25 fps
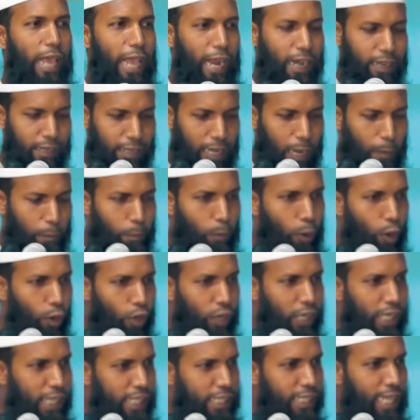একটা
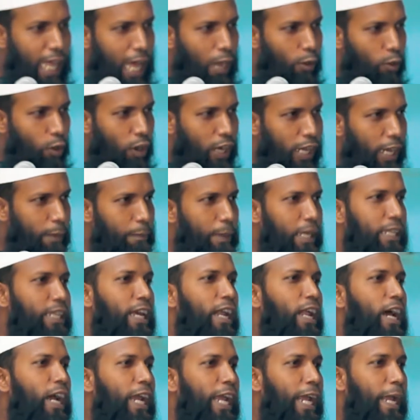বকরি ছাগলকে
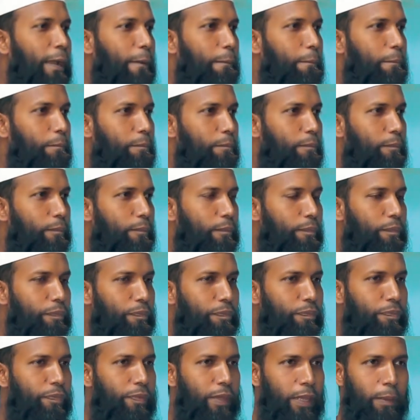বেঁধে রাখে
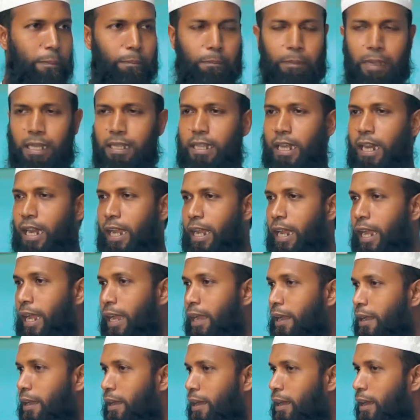বেঁধে রেখে
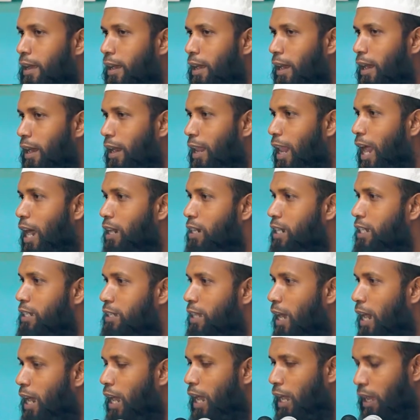লাঠি
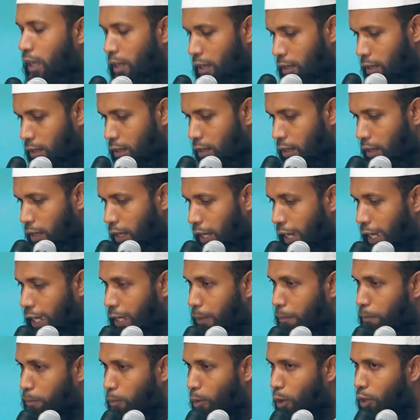দ্বারা
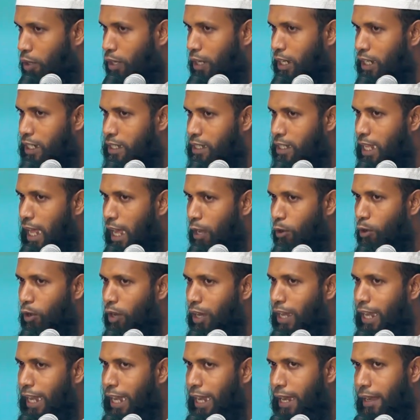এই বকরি
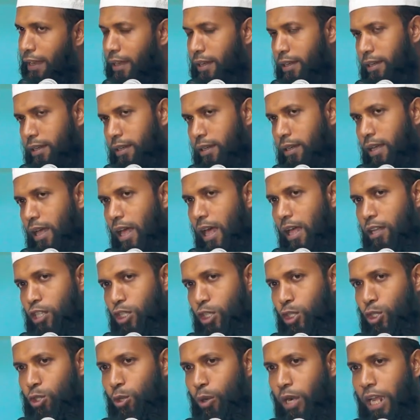ছাগলকে
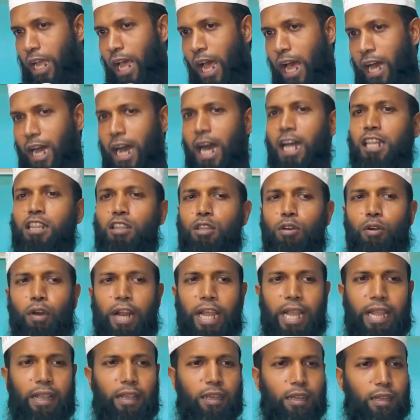জোরে আঘাত
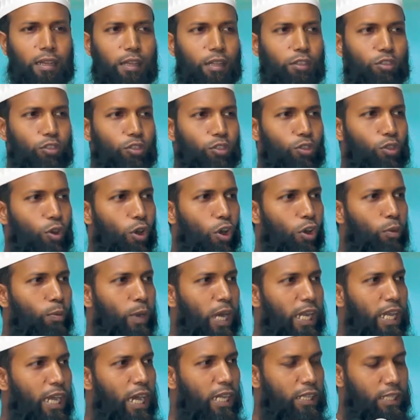করে
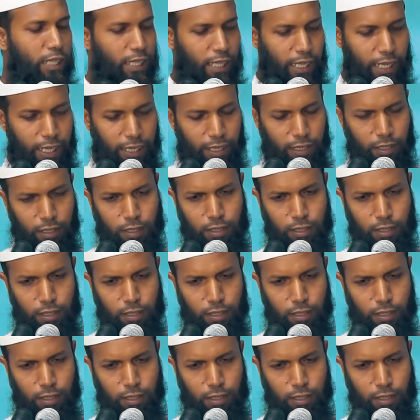তরবারি হাতে নিয়ে